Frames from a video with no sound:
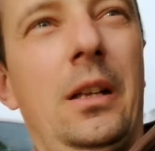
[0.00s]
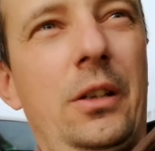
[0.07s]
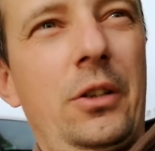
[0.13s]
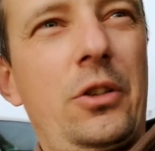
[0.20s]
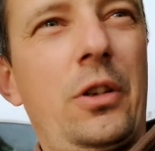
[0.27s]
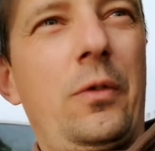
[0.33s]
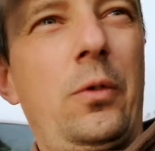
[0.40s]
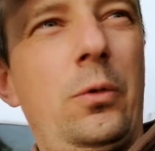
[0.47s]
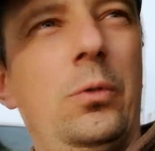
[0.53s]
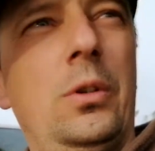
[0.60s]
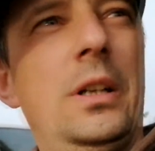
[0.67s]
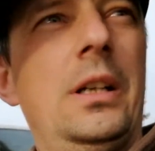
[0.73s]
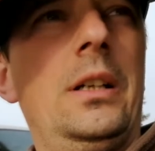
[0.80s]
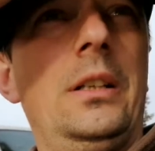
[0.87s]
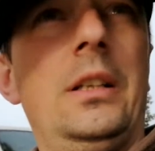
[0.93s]
i że w
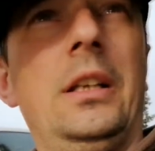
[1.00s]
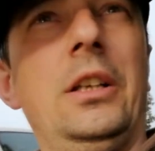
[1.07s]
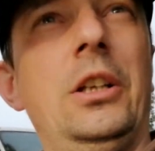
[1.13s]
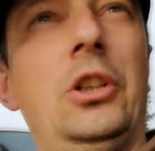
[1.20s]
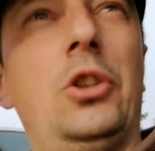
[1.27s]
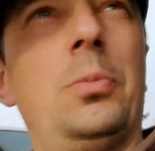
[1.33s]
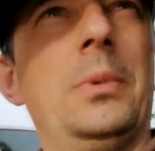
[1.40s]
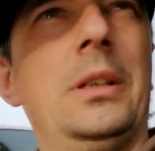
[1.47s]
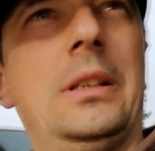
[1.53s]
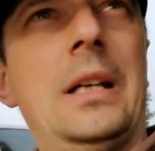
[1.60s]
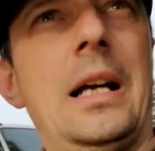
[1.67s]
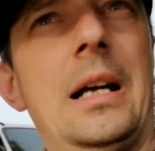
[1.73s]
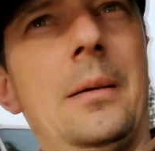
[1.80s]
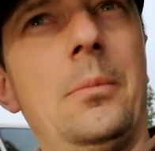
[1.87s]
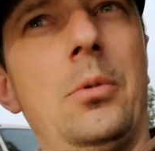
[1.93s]
ogóle nie idźmy
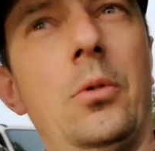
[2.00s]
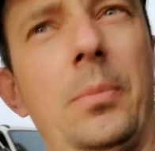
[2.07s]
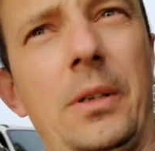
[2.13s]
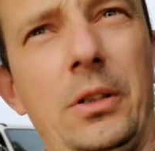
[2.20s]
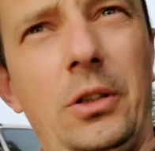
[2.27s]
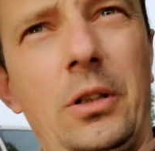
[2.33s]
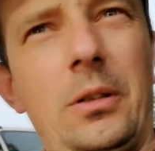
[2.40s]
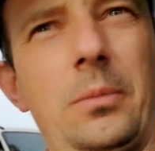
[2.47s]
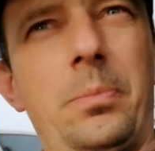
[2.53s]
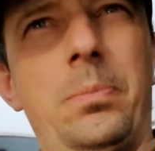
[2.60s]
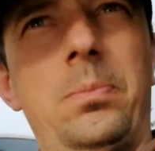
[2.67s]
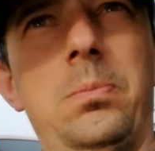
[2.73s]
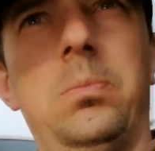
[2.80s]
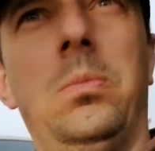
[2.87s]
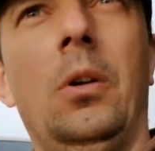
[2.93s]
tam, bo będzie
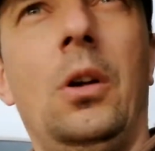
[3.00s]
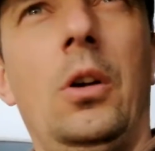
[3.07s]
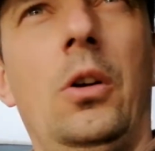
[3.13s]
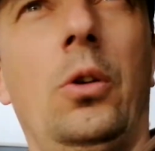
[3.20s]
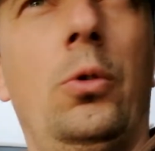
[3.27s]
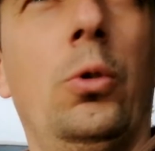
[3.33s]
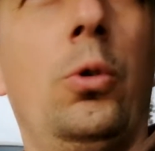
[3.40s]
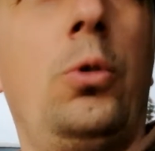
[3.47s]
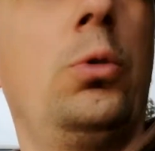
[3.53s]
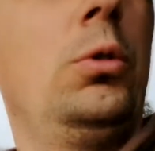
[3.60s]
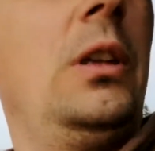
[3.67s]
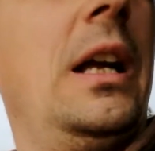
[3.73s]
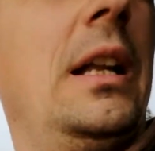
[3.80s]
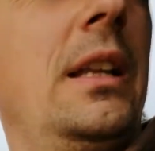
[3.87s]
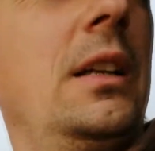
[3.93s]
kuku
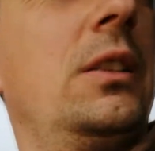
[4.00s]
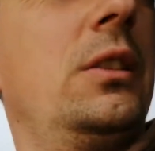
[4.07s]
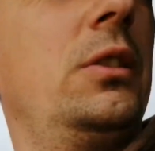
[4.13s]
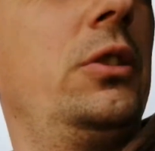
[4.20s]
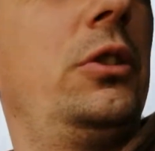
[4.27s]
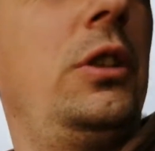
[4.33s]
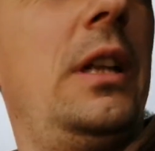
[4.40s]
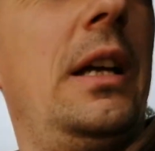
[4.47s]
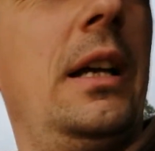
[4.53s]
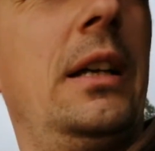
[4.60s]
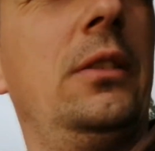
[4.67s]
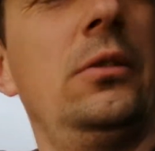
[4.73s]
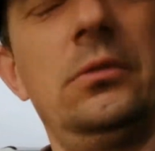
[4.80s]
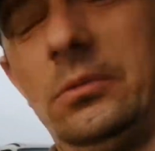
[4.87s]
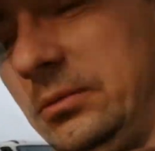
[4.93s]
dla nas źle.
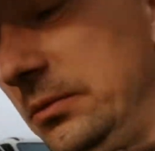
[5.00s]
No,